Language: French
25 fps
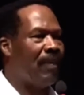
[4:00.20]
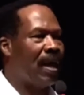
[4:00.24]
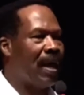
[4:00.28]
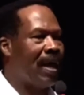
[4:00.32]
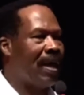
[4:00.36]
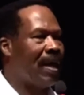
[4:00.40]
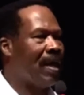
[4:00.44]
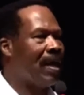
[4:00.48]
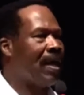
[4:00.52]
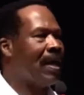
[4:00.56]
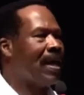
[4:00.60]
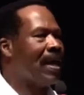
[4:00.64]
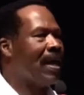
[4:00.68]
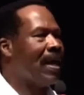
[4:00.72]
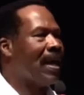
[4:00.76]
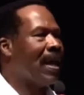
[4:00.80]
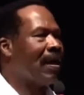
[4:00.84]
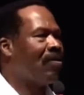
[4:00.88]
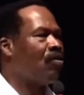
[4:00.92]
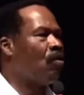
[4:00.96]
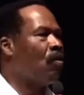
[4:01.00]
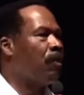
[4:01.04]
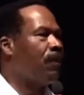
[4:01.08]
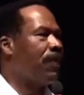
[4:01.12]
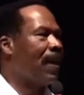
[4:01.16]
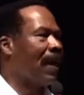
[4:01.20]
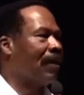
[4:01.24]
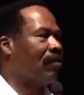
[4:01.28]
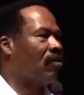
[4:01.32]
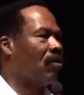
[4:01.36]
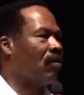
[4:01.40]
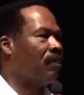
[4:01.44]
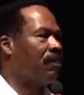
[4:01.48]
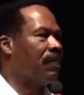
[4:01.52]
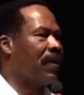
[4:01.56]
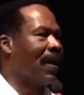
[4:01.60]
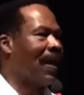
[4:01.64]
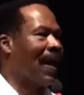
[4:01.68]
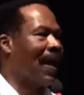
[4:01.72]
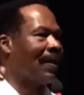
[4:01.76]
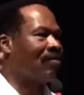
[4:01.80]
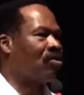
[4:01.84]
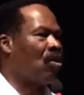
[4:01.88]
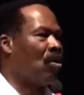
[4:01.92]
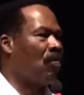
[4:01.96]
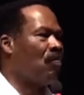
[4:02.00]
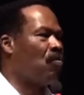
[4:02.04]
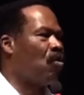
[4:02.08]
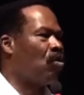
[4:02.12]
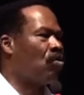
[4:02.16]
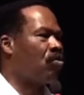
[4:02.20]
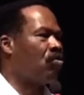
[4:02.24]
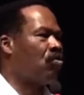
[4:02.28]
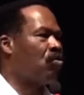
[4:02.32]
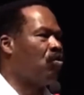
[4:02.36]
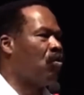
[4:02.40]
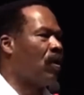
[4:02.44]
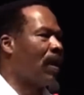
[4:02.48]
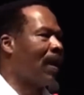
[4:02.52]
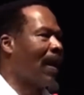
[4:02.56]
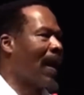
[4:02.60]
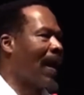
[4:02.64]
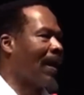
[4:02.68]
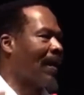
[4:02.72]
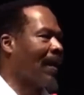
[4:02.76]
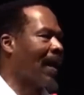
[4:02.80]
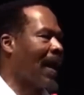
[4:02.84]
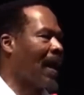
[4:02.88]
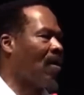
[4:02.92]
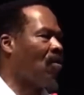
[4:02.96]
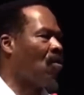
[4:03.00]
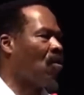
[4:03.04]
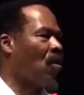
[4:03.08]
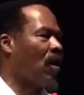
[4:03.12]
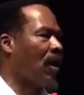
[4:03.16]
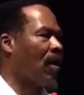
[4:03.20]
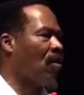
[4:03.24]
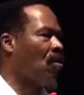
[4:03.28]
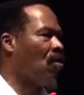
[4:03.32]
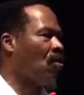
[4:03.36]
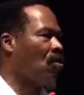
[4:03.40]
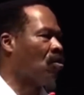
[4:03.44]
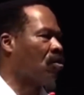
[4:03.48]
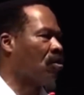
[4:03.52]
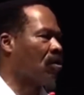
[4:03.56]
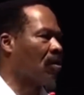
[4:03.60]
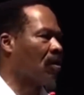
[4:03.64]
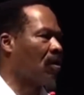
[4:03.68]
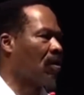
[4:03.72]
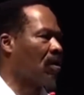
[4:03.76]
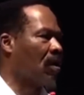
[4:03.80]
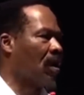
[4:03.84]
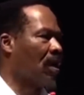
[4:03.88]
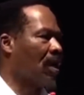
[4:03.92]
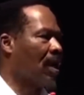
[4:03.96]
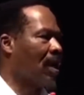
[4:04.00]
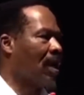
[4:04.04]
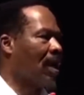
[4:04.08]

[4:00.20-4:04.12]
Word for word: de mains et les coupeurs de pieds à Tombouctou et à Gao et autres.